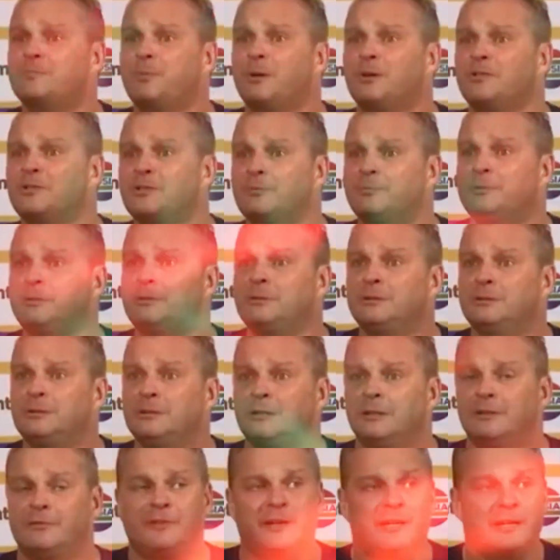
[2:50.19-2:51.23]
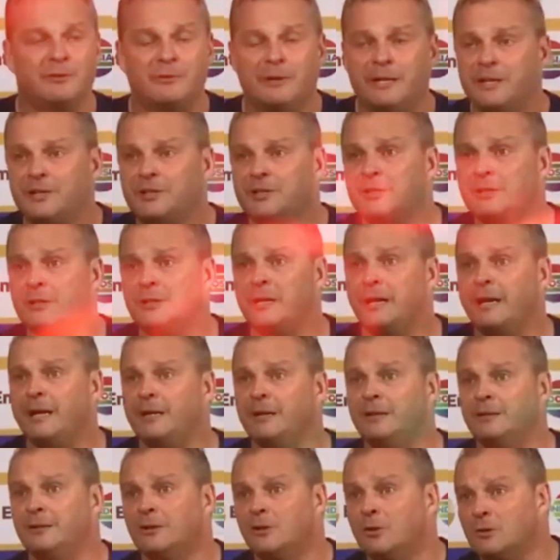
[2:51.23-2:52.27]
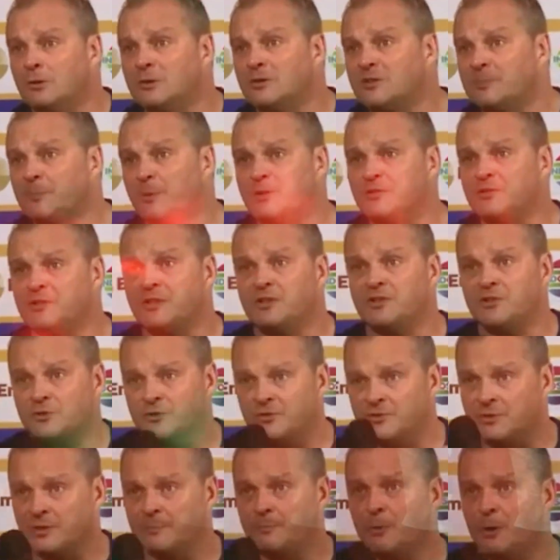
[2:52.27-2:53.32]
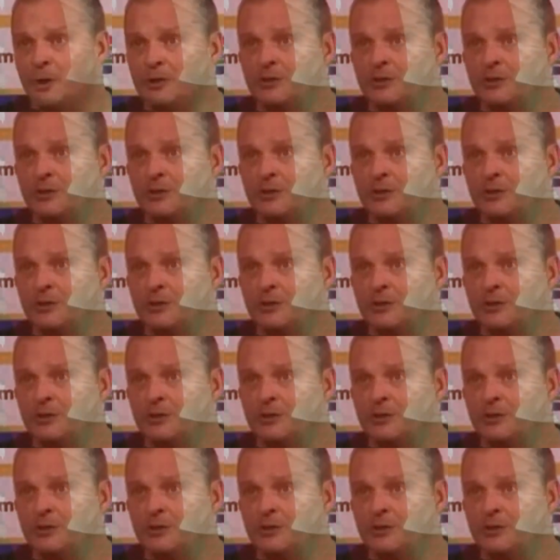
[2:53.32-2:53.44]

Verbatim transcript: tambahnya. Selain ingin memanfaatkan